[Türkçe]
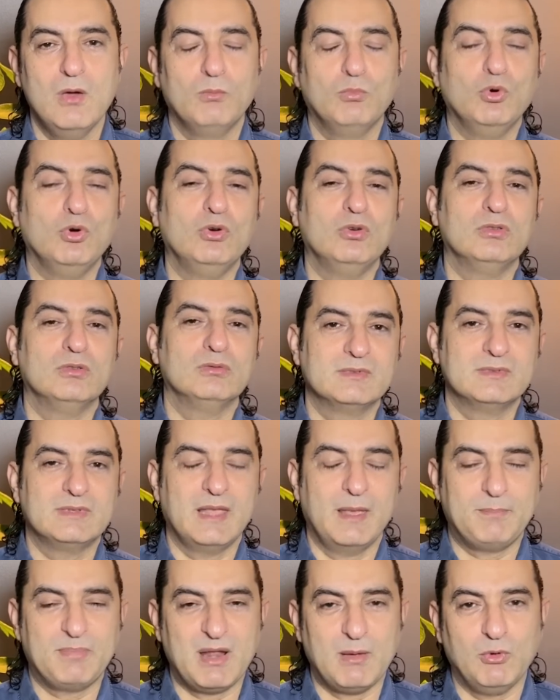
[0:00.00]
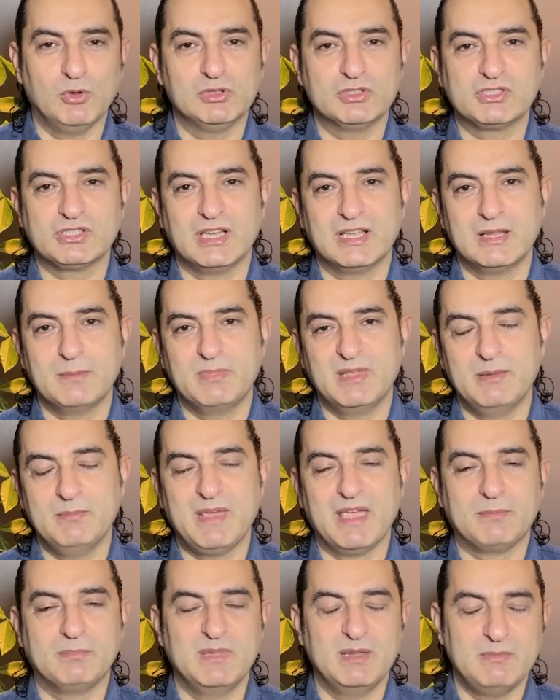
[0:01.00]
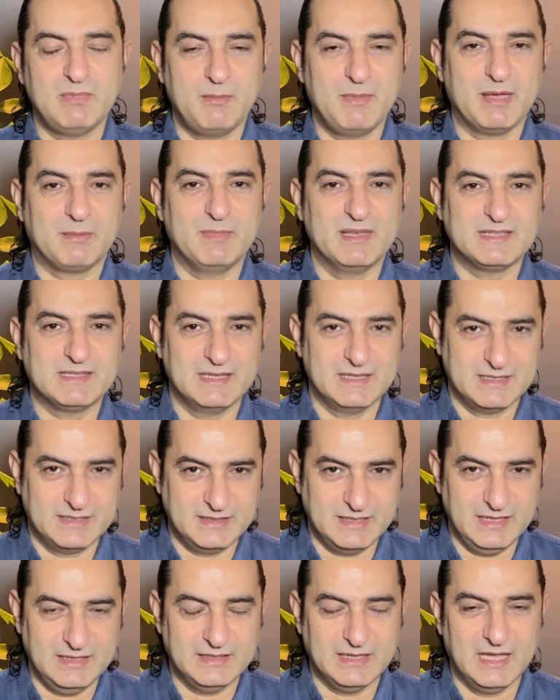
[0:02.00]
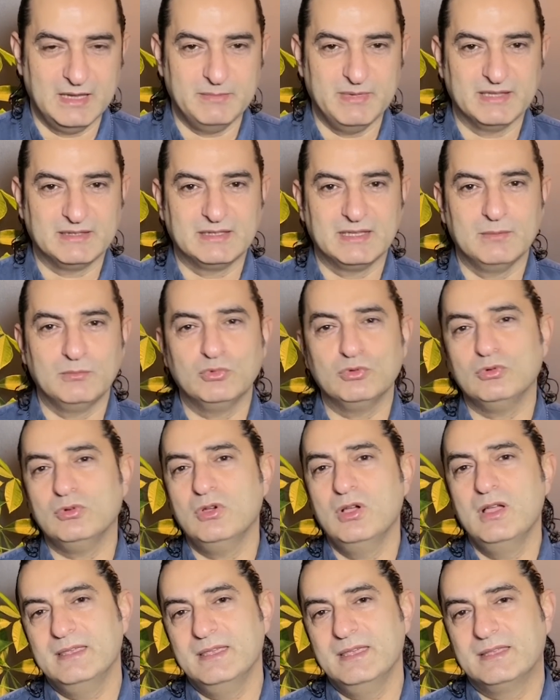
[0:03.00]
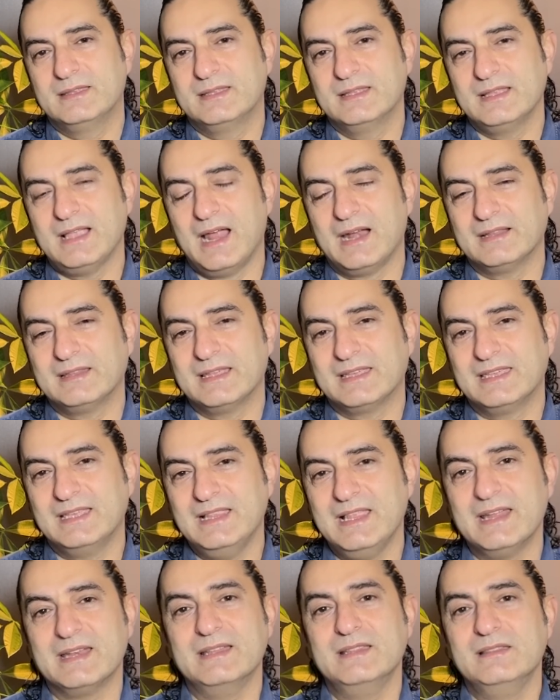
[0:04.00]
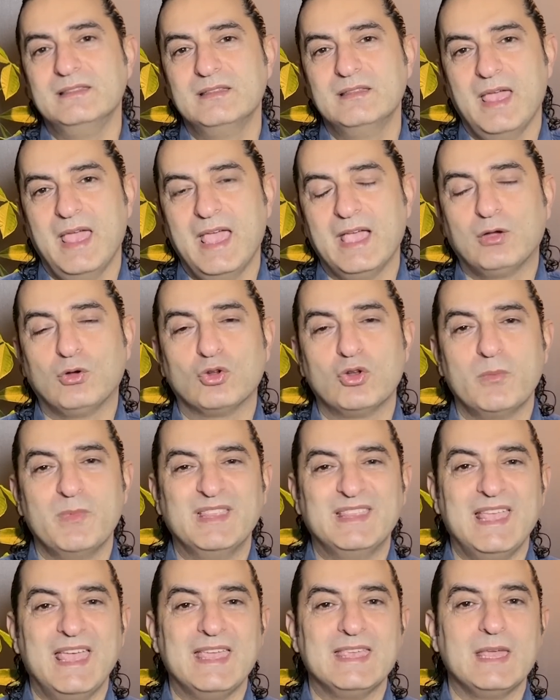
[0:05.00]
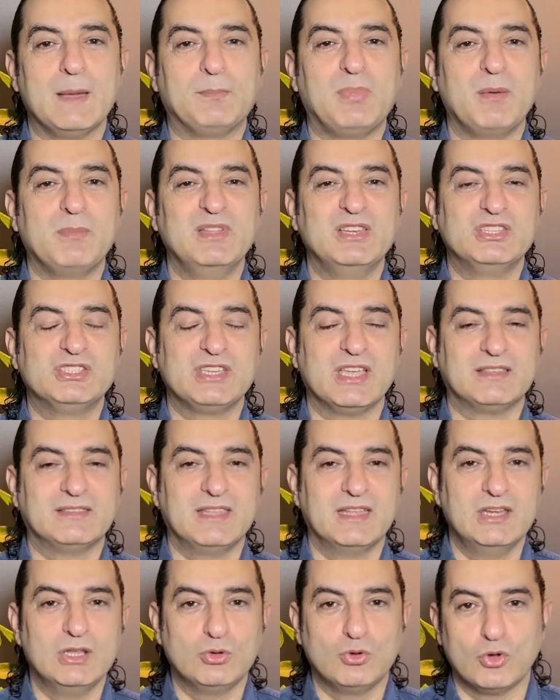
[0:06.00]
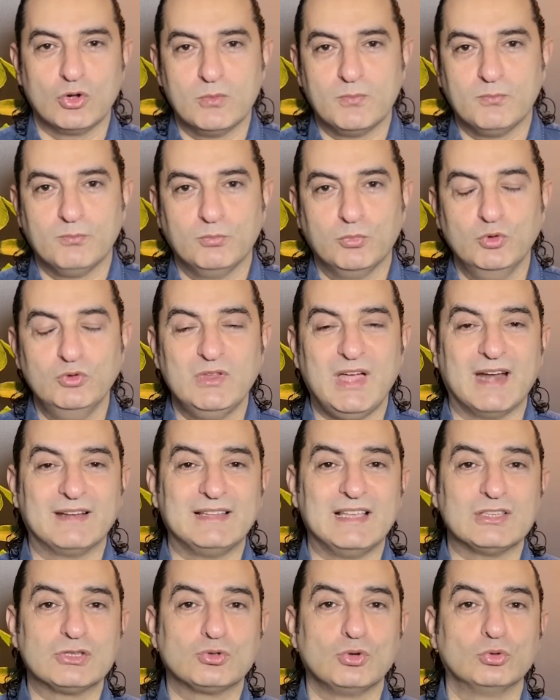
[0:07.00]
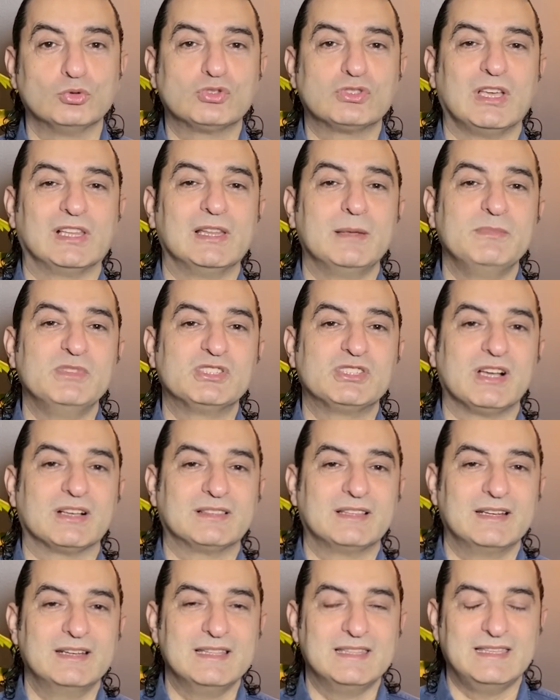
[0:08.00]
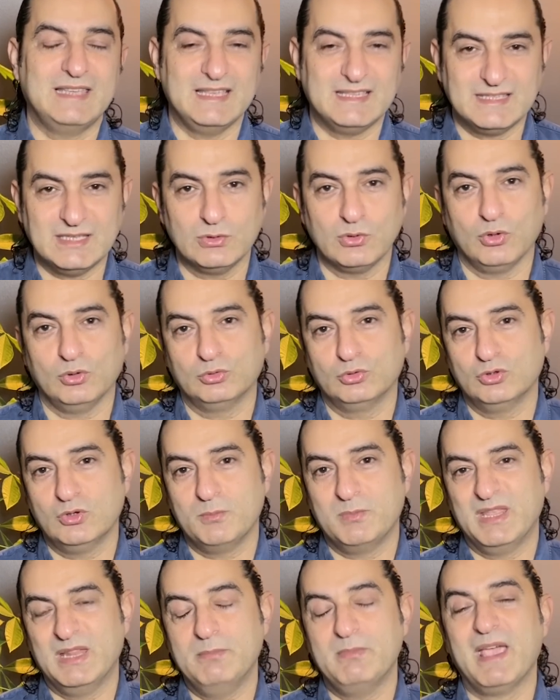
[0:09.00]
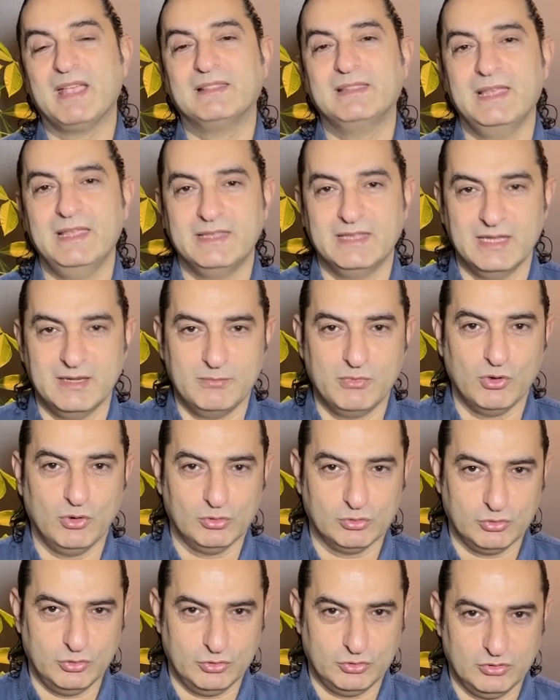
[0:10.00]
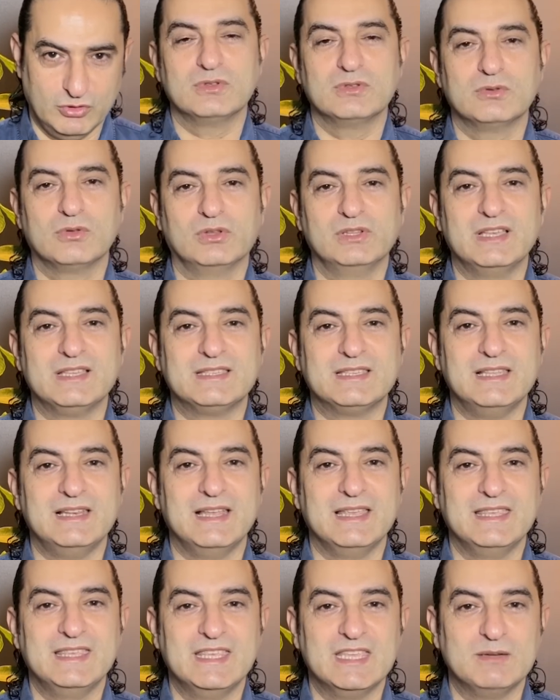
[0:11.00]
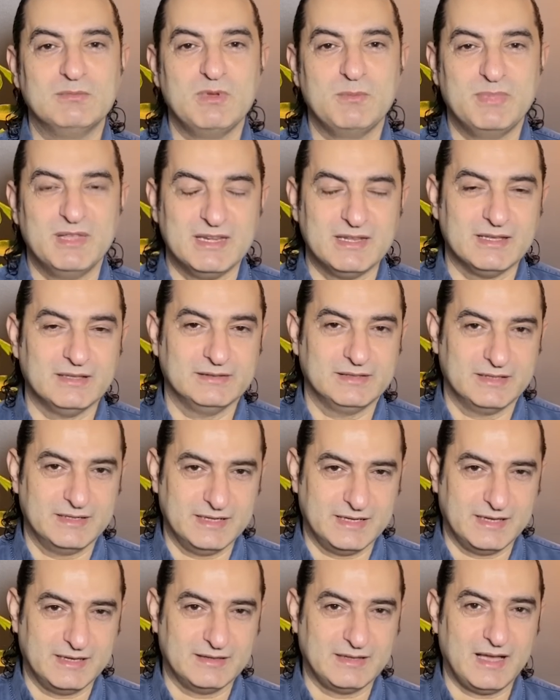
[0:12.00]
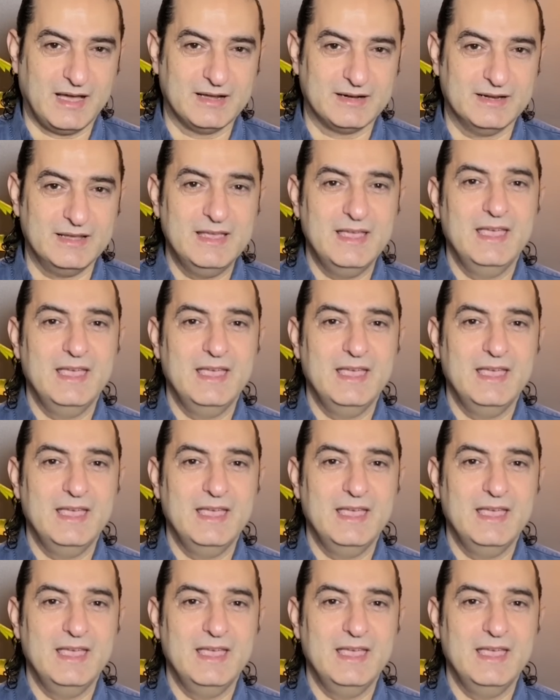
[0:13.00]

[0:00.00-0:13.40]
Bu deprem olacağını bilmek bilmemek meselesi değildi elbette. Bu iktidardakilerin ekonomide yapabileceklerini görüp bunlardan sonuç alamayacaklarının kesin olduğunu bilmekle ilgili bir olguydu. Dolayısıyla 21 yıldır iktidarı